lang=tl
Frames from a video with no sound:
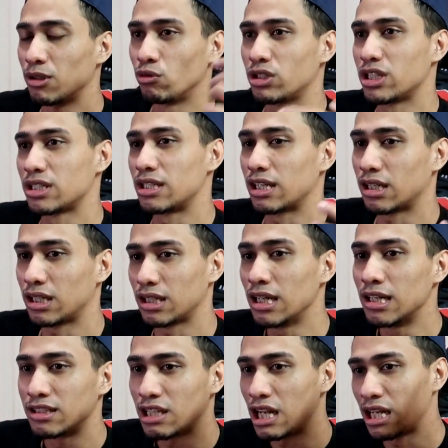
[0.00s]
which is naging
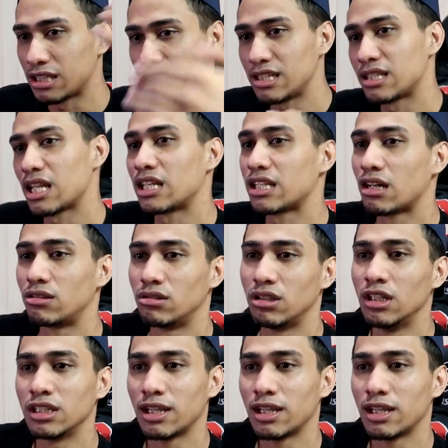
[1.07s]
sales assistant ako,